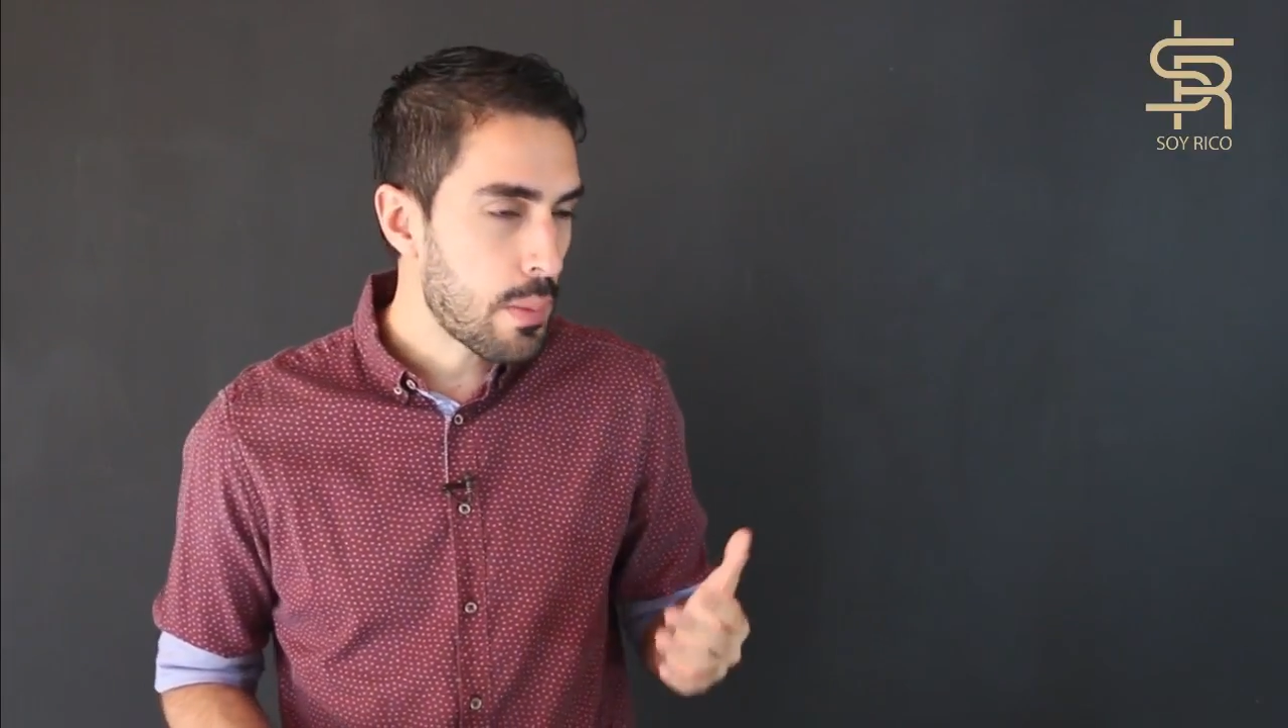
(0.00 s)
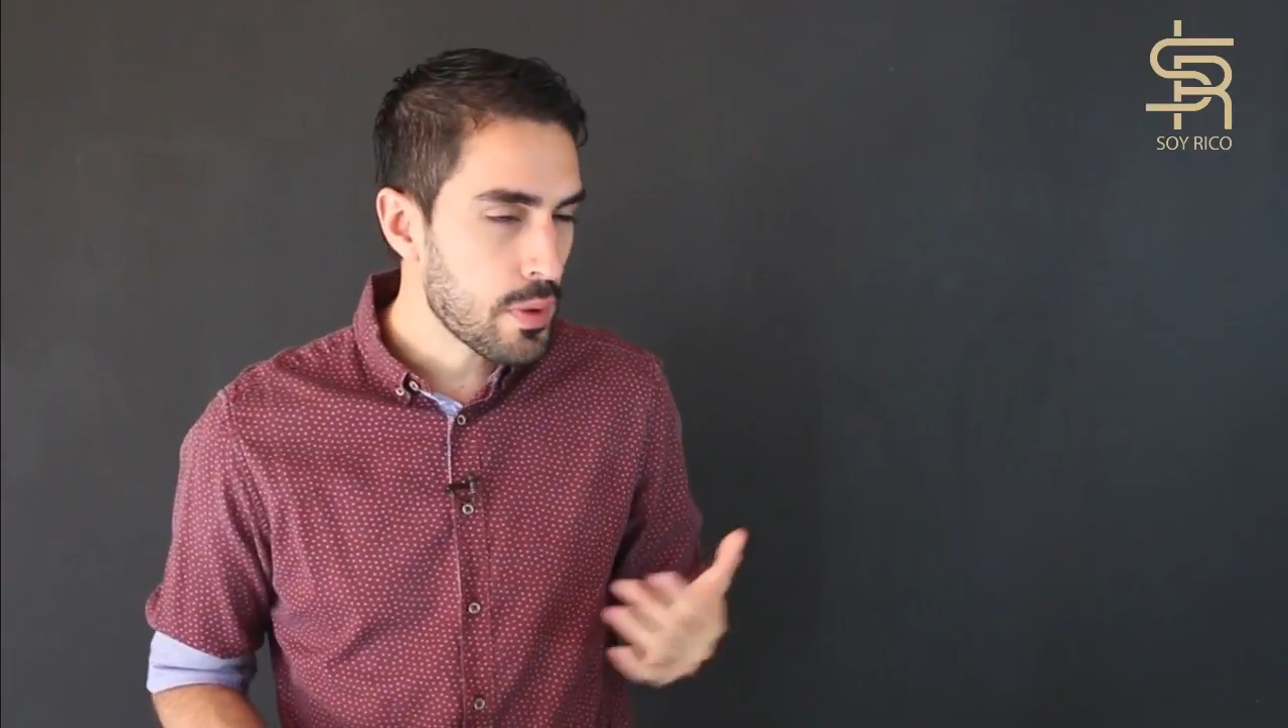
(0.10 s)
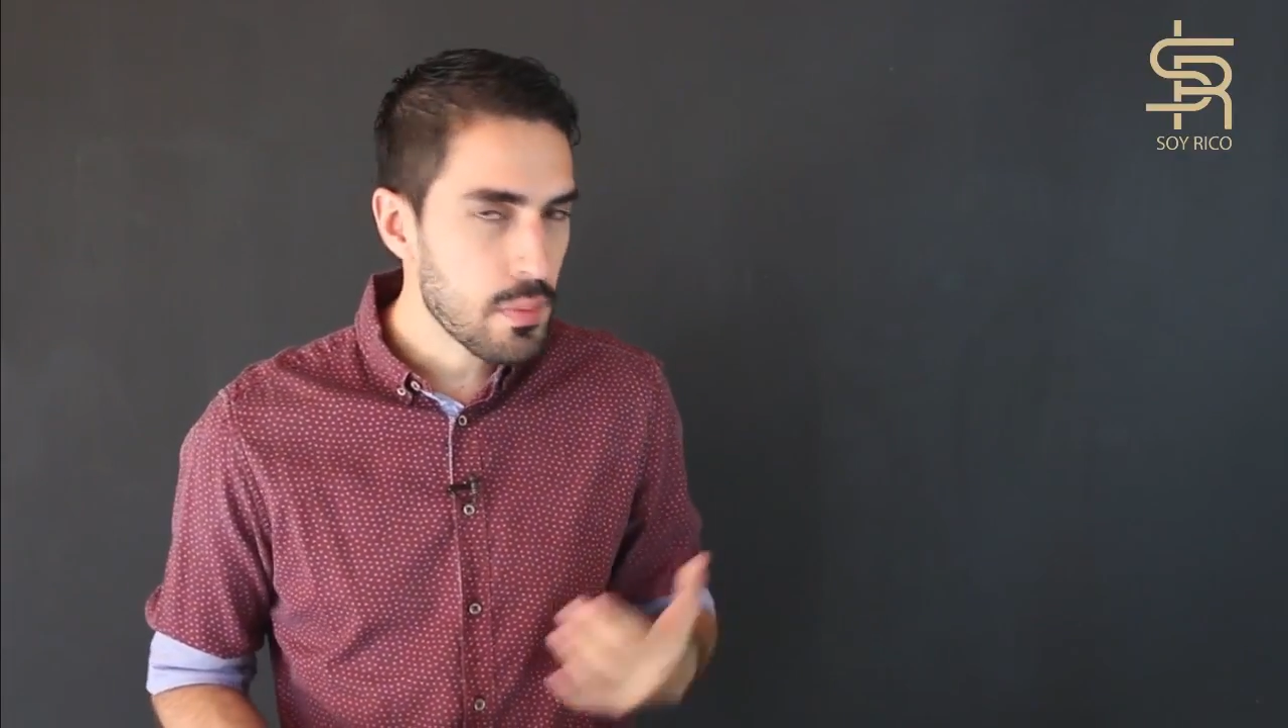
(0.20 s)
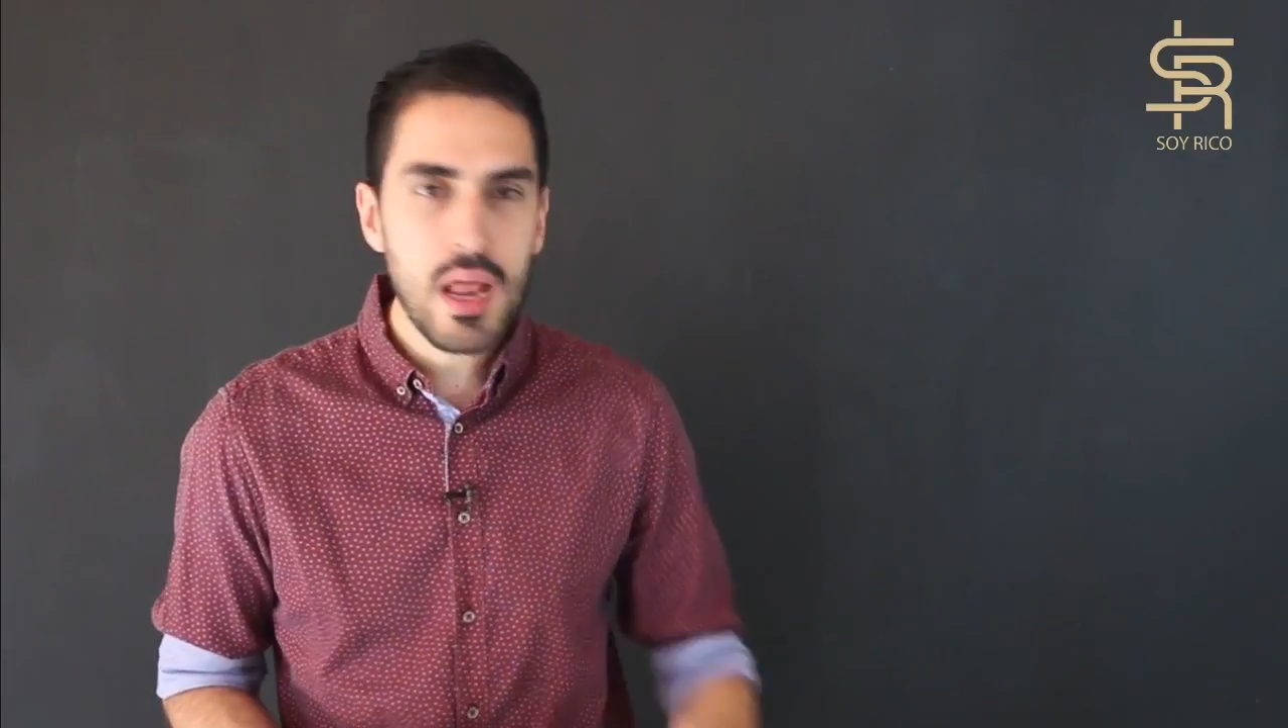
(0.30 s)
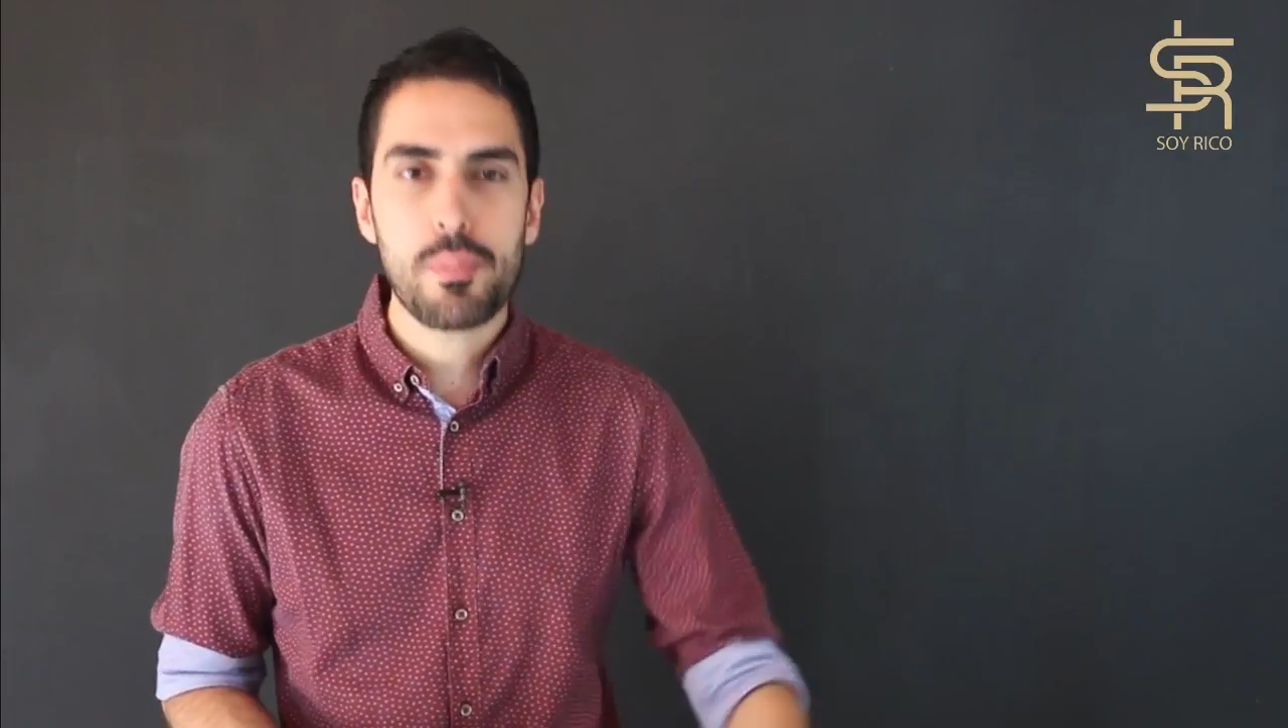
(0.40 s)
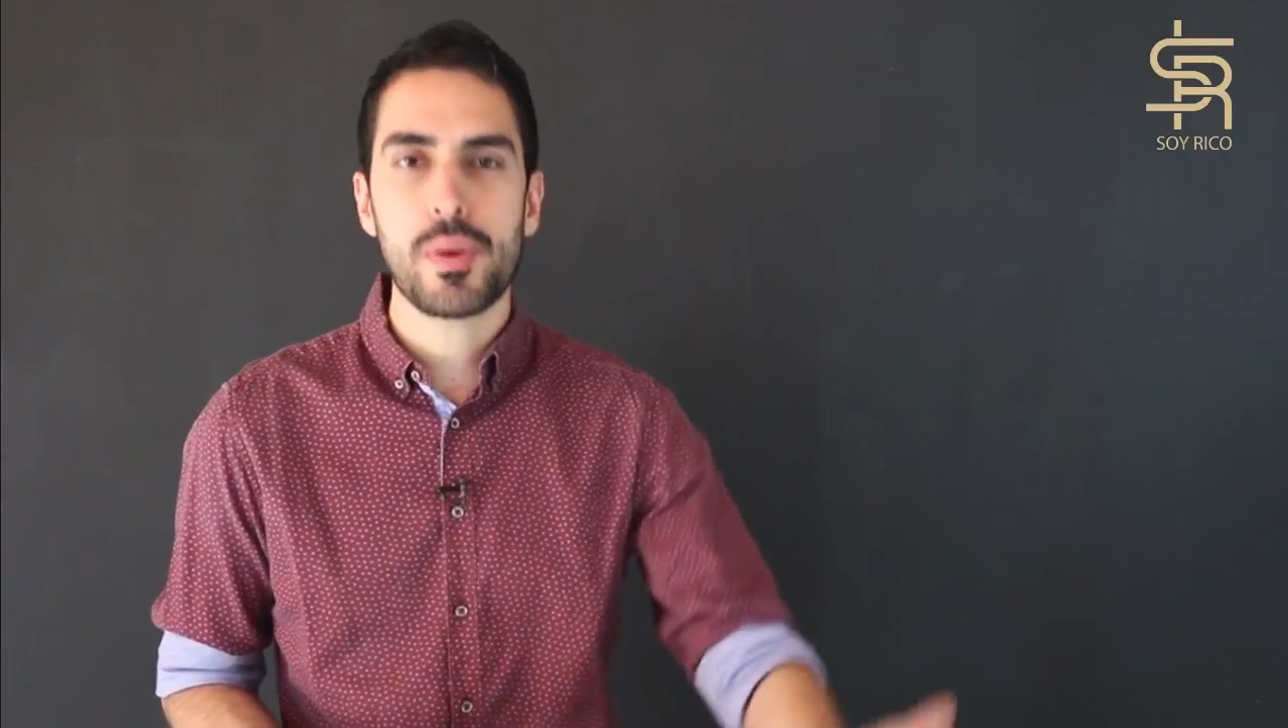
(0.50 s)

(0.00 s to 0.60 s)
la primera